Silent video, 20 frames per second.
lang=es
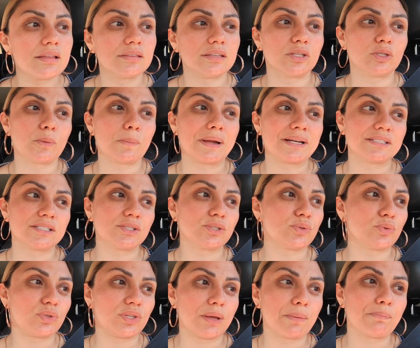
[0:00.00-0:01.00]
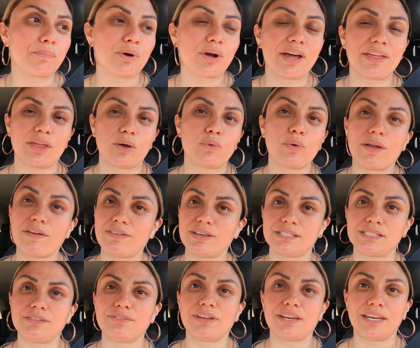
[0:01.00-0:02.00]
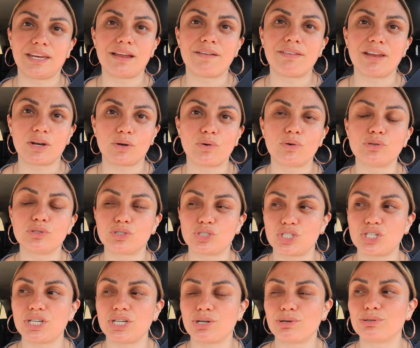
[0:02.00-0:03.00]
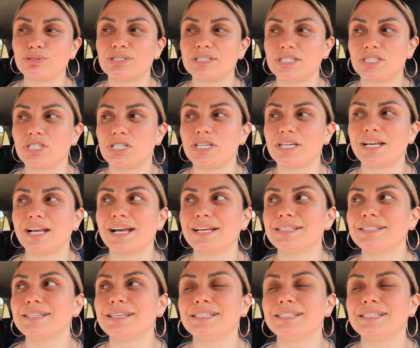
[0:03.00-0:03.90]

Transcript: de tomarse su tiempo cada jueves y venir a hablar con los chicos y chicas.